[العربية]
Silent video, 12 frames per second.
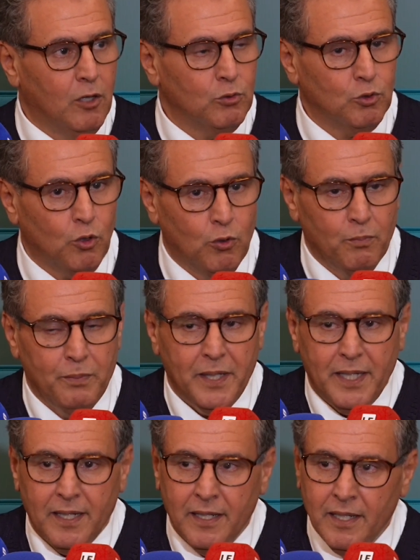وتقوم
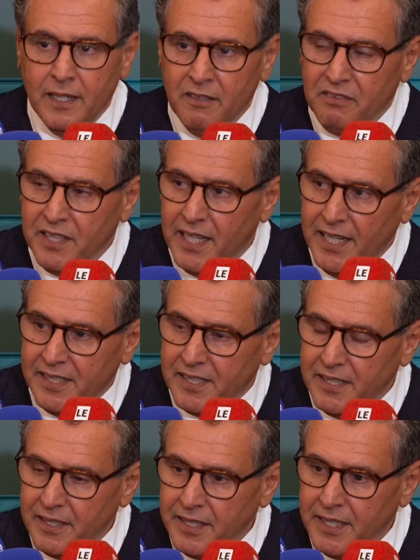به في
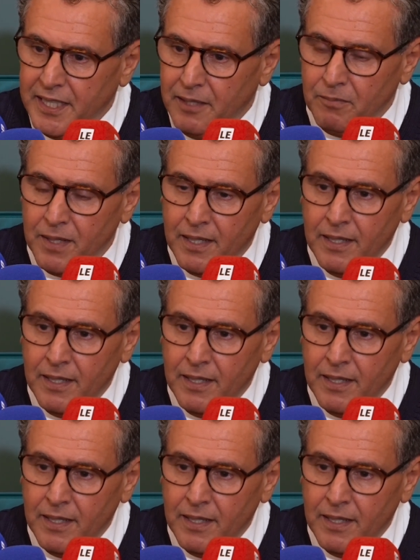احسن قيام